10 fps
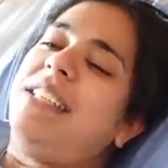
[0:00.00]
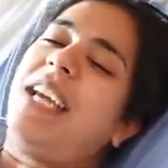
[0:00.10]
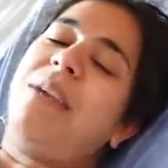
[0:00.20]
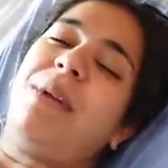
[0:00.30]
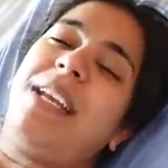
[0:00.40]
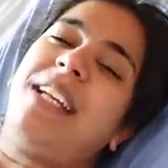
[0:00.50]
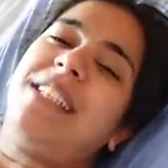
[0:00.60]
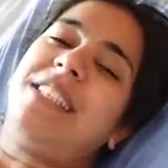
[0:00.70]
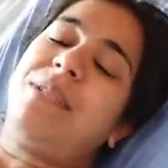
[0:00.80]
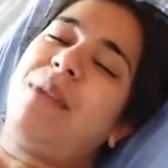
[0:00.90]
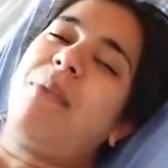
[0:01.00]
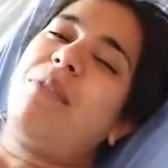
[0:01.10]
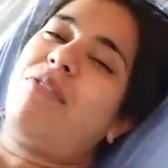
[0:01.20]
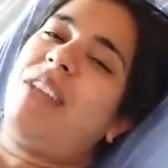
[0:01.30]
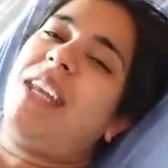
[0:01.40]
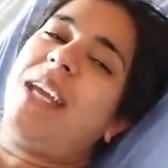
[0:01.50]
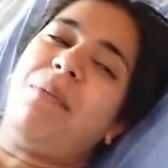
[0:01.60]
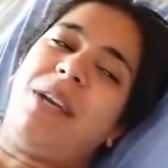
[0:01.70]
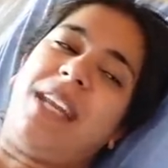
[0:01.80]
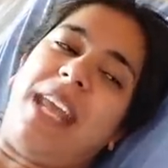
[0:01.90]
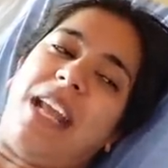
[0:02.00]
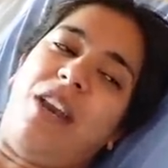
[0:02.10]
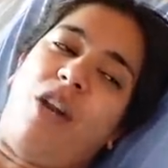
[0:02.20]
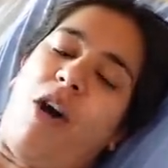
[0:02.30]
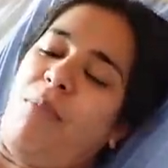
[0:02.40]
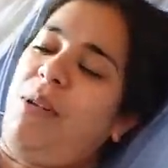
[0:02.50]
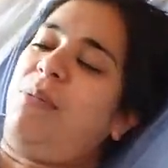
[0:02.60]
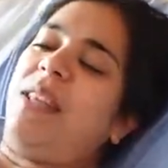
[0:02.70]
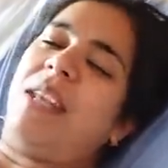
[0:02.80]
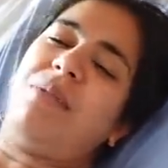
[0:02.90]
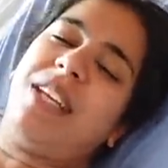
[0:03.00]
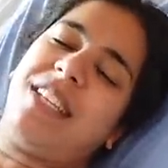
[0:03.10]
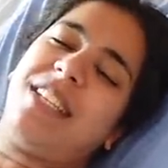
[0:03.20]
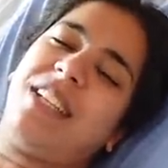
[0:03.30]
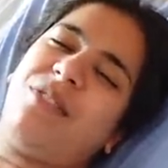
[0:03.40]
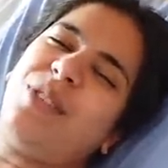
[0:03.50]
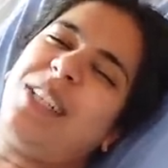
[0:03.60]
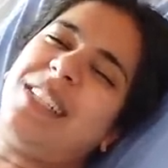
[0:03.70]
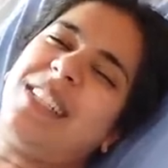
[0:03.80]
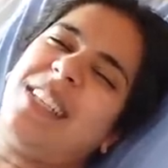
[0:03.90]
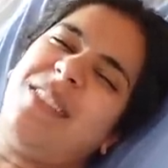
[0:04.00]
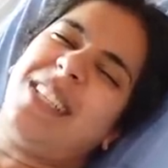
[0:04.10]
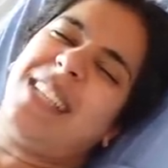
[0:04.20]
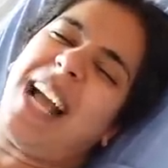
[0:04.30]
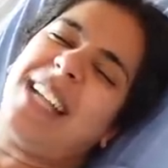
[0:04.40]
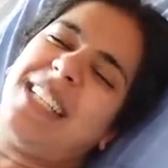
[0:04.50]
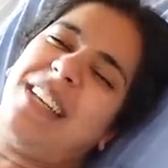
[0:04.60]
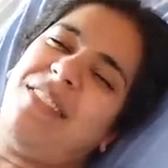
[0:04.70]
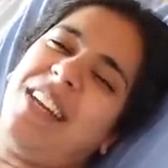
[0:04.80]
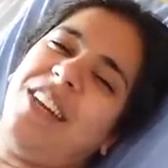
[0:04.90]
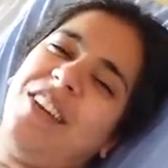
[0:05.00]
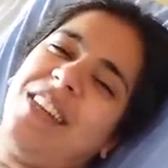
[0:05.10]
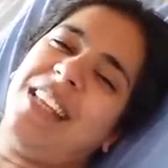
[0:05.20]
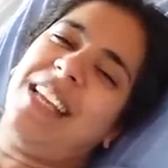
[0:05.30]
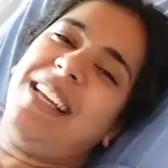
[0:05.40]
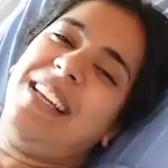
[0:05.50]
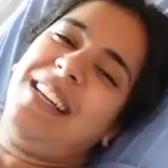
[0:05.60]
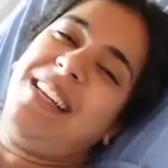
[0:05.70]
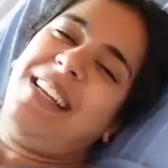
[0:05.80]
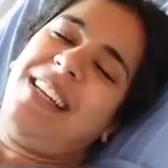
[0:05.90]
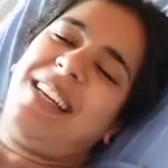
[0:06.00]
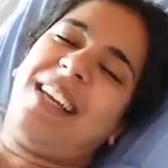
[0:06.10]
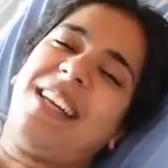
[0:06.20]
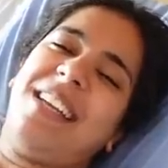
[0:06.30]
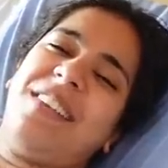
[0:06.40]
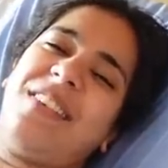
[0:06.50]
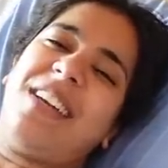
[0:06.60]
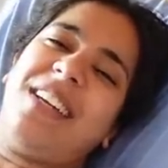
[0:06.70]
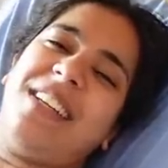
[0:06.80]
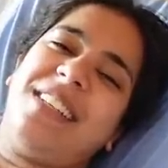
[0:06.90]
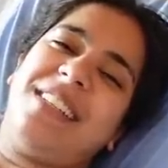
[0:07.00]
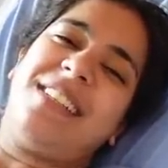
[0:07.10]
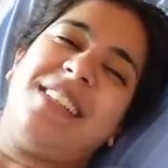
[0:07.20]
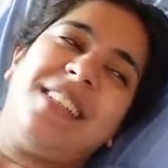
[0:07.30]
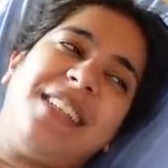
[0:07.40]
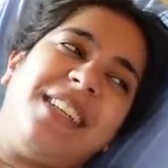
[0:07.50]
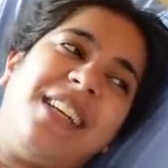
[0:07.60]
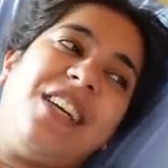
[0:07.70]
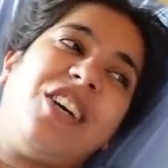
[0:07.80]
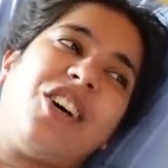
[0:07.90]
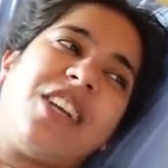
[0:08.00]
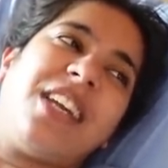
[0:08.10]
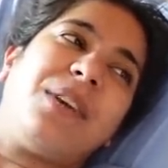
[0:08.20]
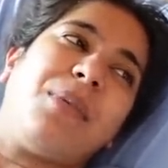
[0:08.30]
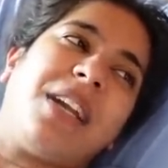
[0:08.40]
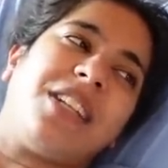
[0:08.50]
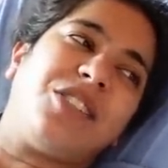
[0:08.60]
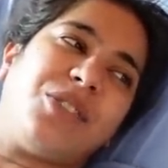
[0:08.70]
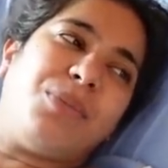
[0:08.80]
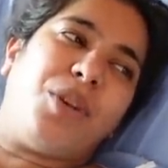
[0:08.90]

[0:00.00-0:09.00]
चाहे मेडिकल सिस्टम यहाँ पे फ्री है बट एक नॉर्मल बंदा भी ये चीज़ अफोर्ड कर सकता है विच इज़ एक्चुअली अ वेरी गुड थिंग यार नव्या हम्म। और ये हमारा जो